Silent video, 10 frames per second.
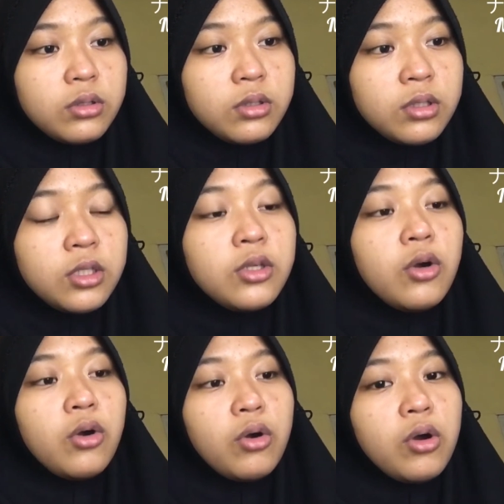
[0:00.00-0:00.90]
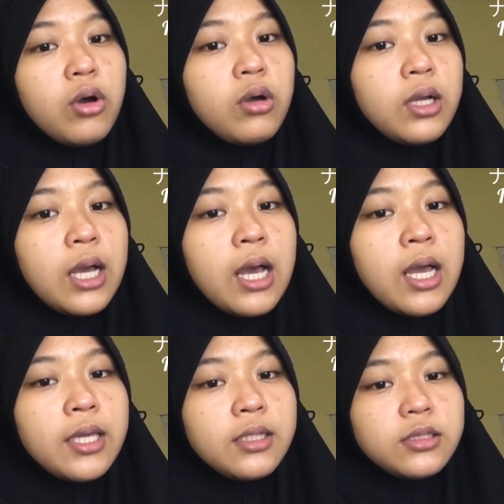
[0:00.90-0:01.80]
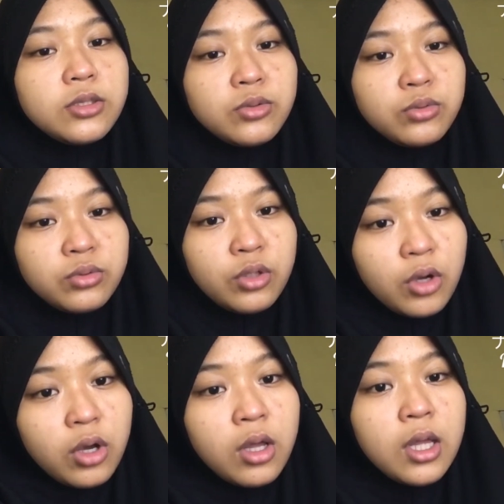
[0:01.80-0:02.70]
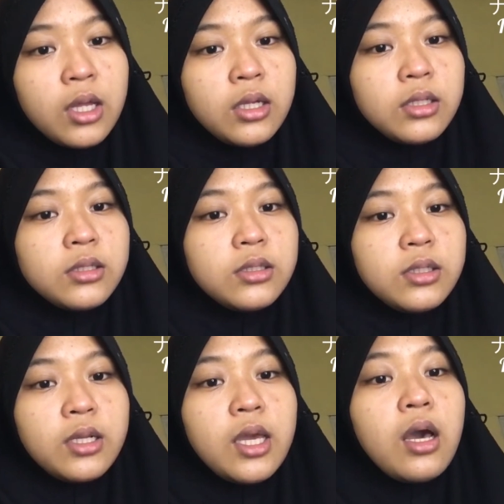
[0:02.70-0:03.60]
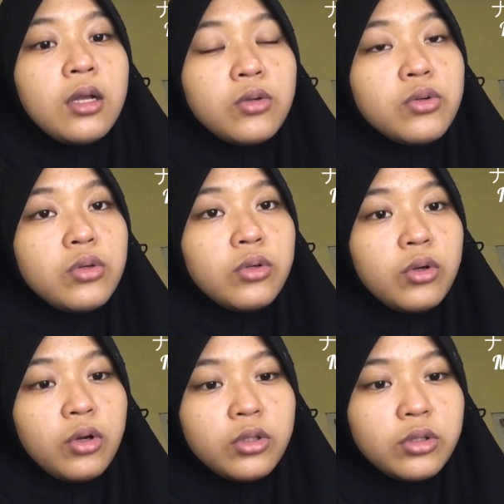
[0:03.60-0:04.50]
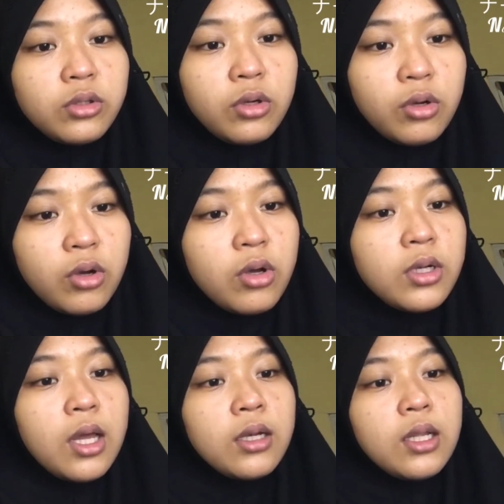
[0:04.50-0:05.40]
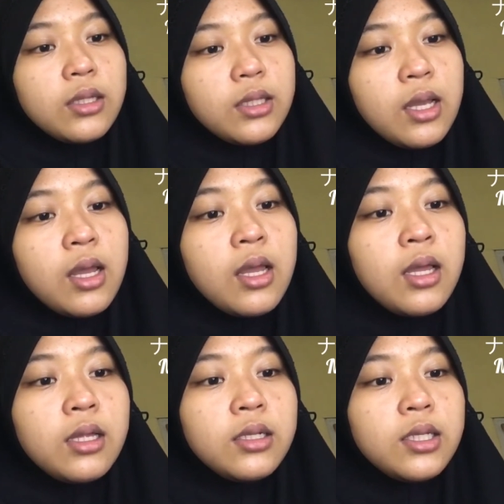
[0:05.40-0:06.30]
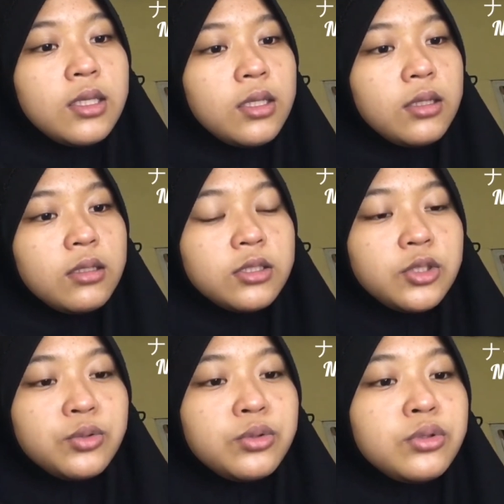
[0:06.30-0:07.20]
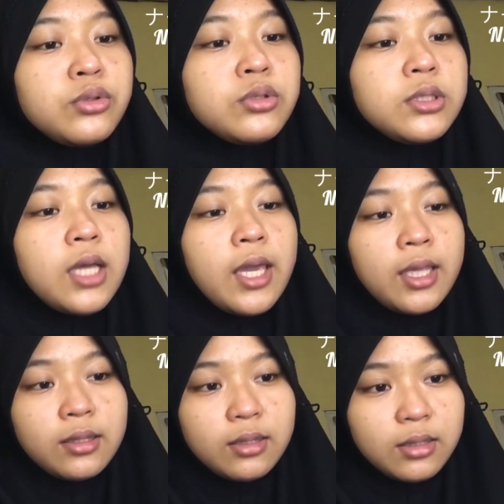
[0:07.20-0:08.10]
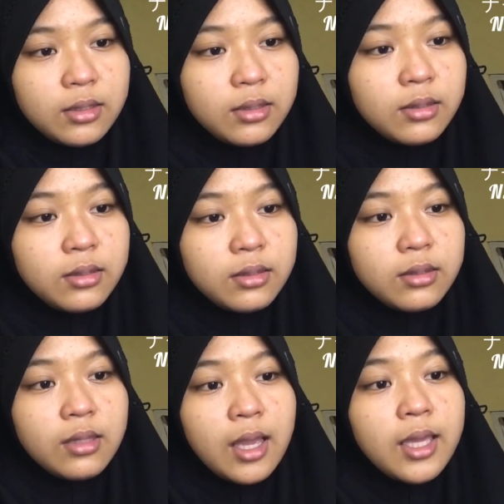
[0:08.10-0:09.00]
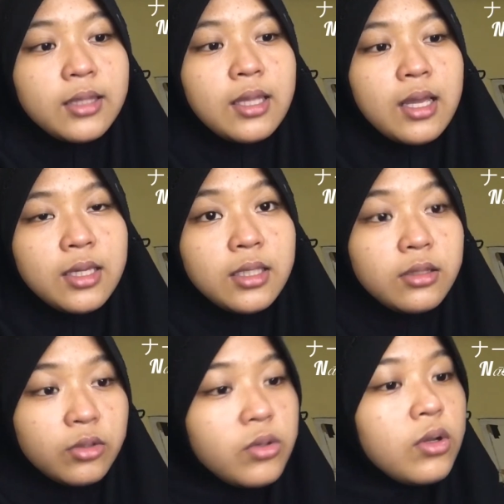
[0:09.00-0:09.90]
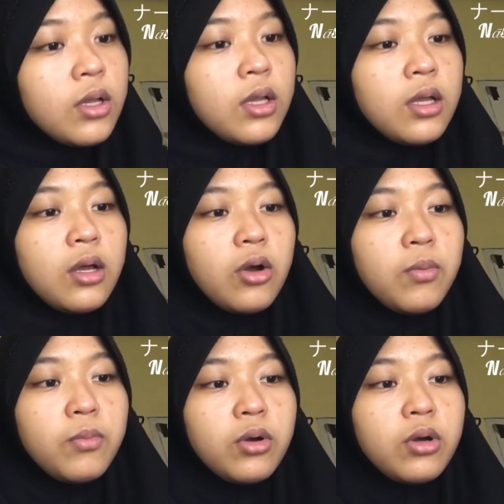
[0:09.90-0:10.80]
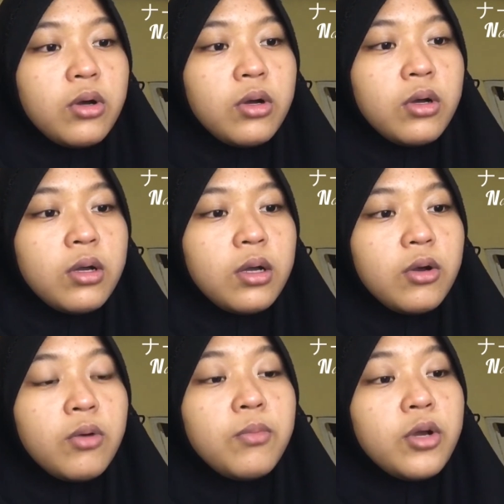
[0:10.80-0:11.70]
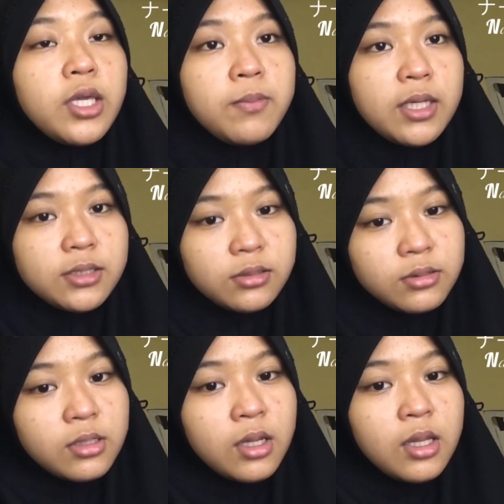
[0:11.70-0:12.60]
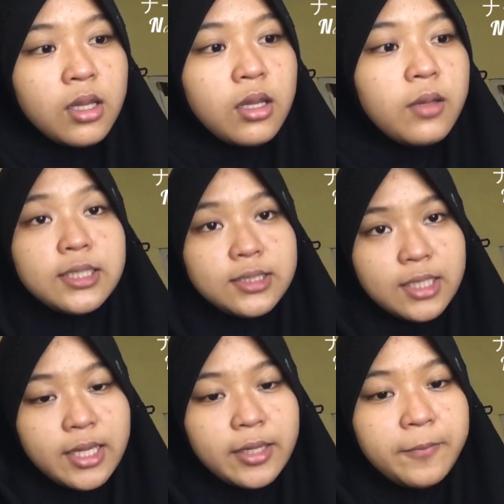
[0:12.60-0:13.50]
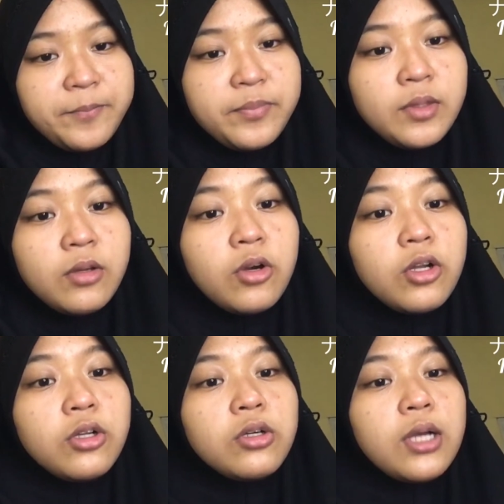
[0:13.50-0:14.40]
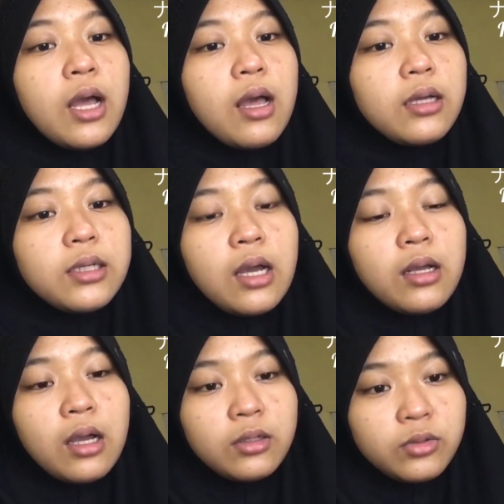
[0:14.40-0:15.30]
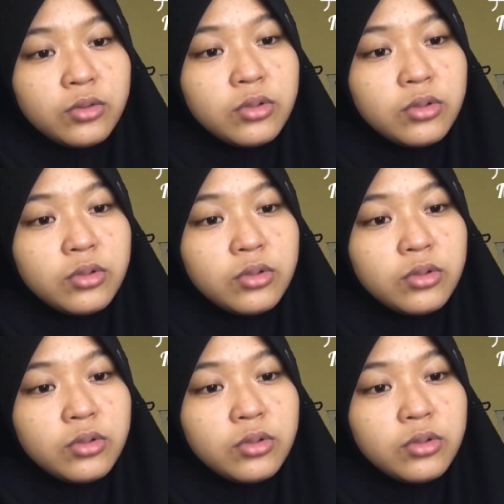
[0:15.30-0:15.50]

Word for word: ryoho ga hitsuyo dearu koto on anata ni tesu tae tae tai tu omo omoimasu sensei kono ka, kagaku